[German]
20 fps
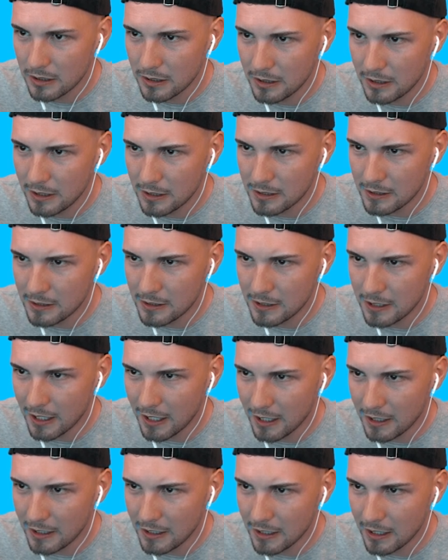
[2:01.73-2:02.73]
hier sind die
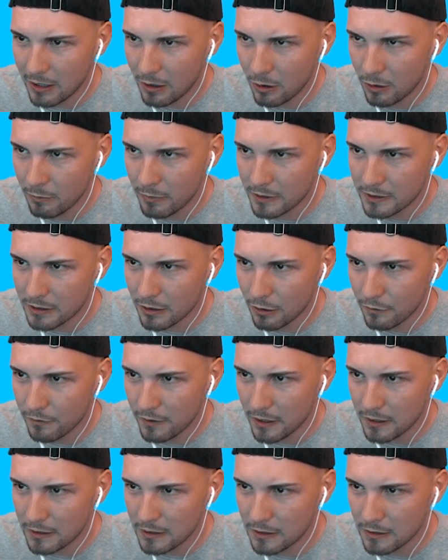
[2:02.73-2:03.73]
Hagi-Augen. Pass auf,
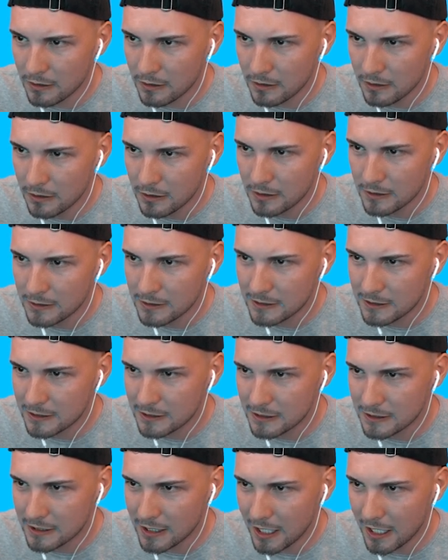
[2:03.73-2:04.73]
warte.
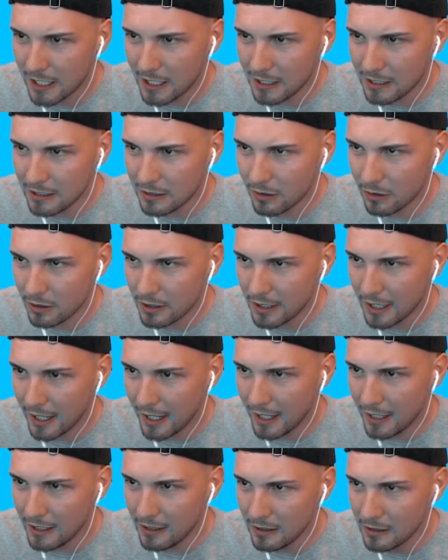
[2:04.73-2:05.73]
Zack,
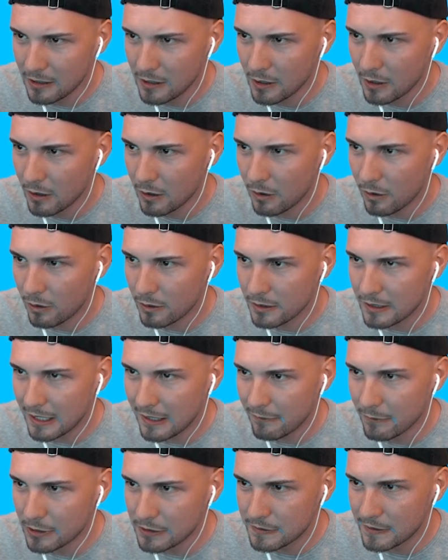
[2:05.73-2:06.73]
okay. Und
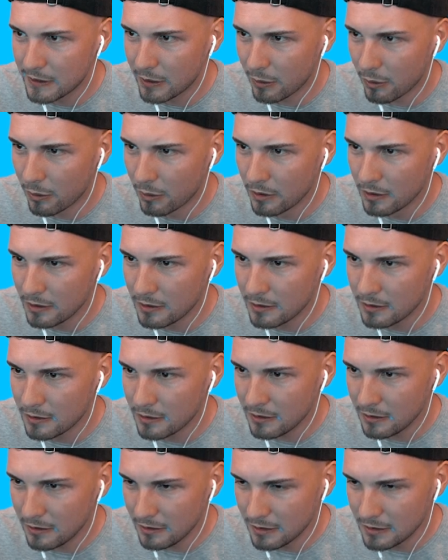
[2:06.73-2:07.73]
dann müssen wir hier
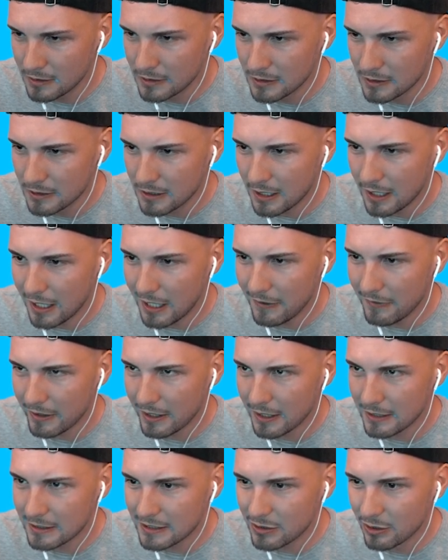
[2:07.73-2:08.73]
unten einmal
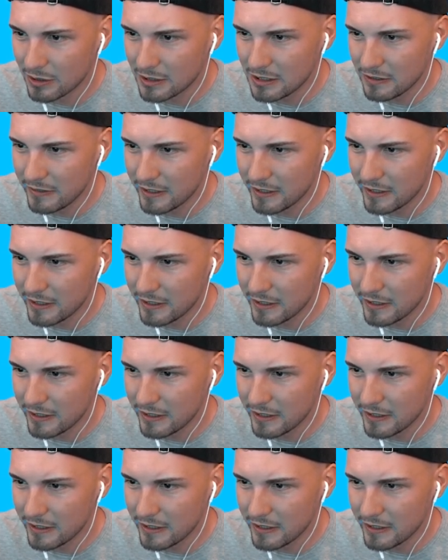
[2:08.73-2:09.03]
ganz kurz hier